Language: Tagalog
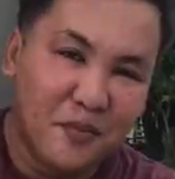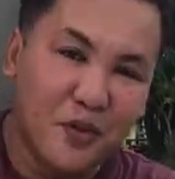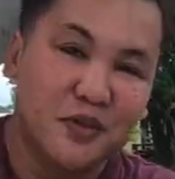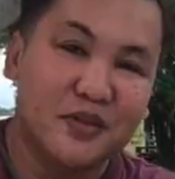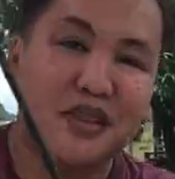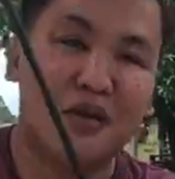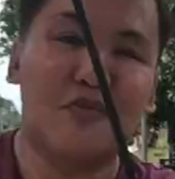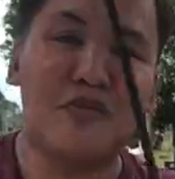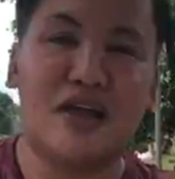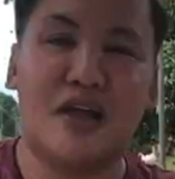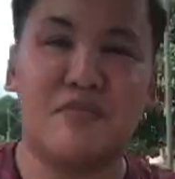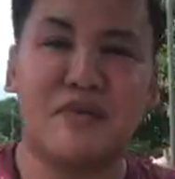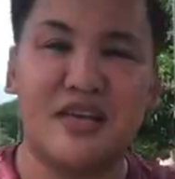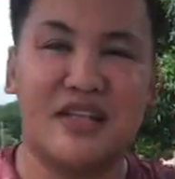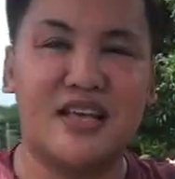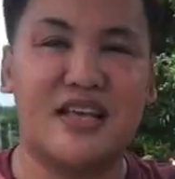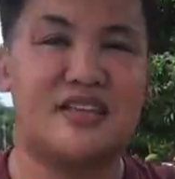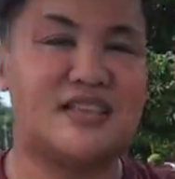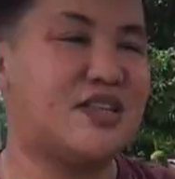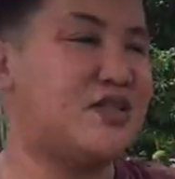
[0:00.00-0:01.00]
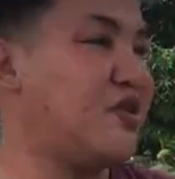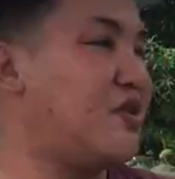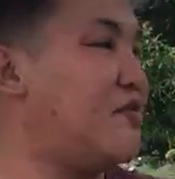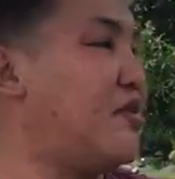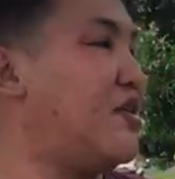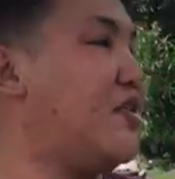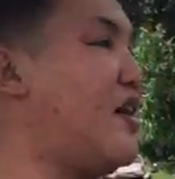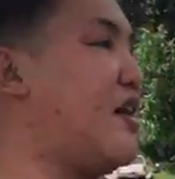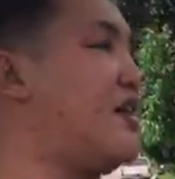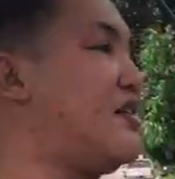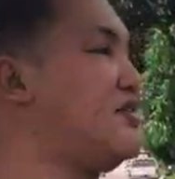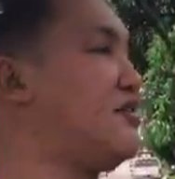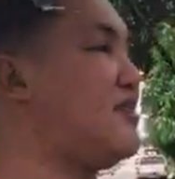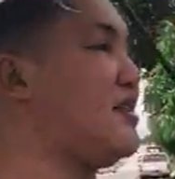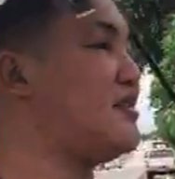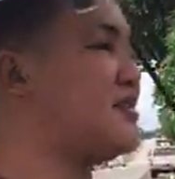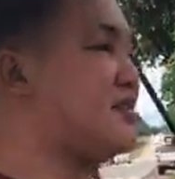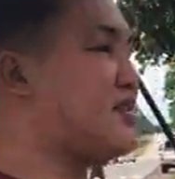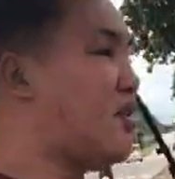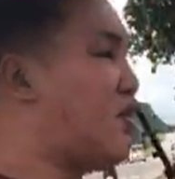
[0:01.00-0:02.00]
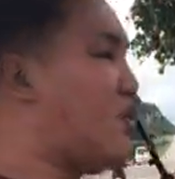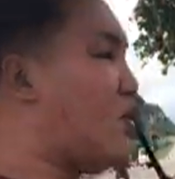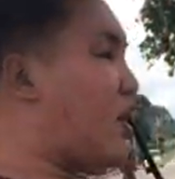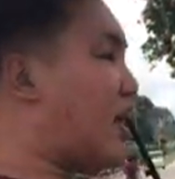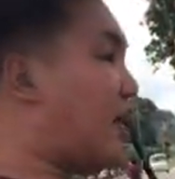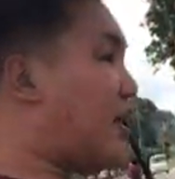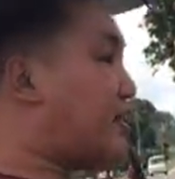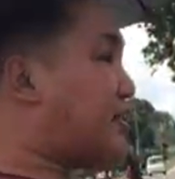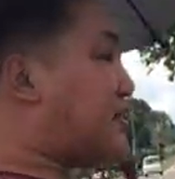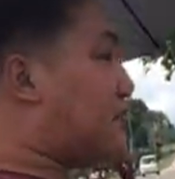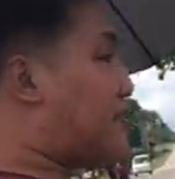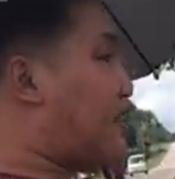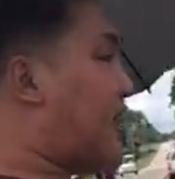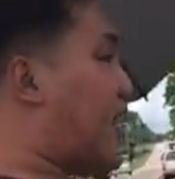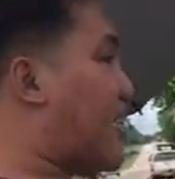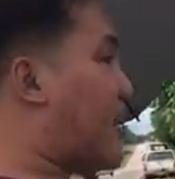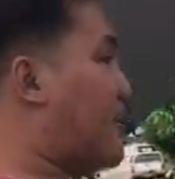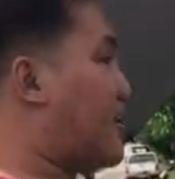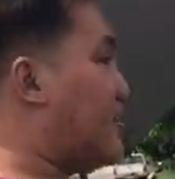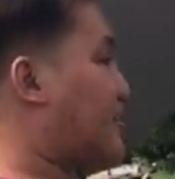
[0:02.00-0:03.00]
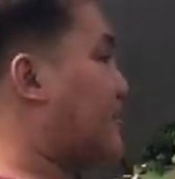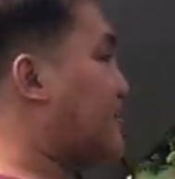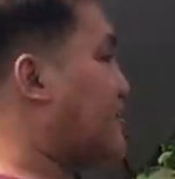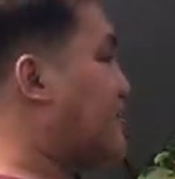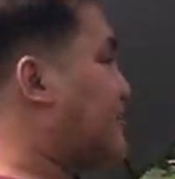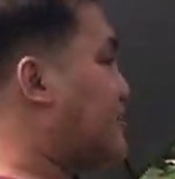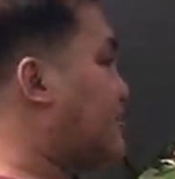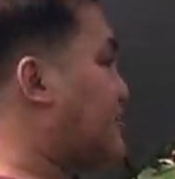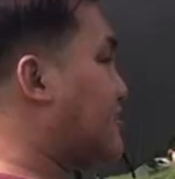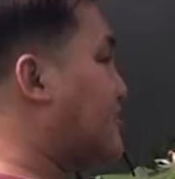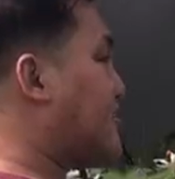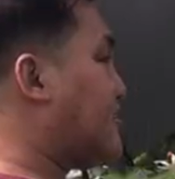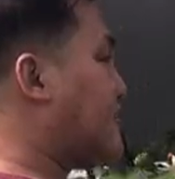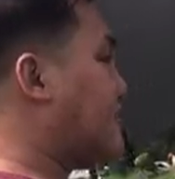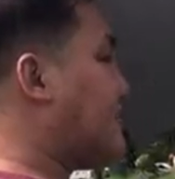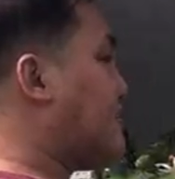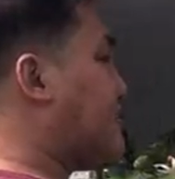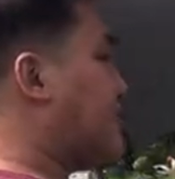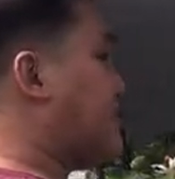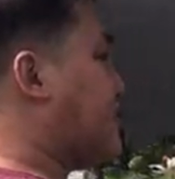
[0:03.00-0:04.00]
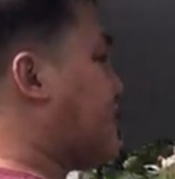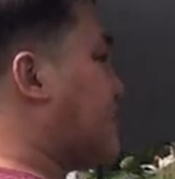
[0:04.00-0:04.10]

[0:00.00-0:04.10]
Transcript: Punta muna kami na sa tour mga darlings. Let's go. Hoy, alin sa ha. Uy, ka na mo, Mr.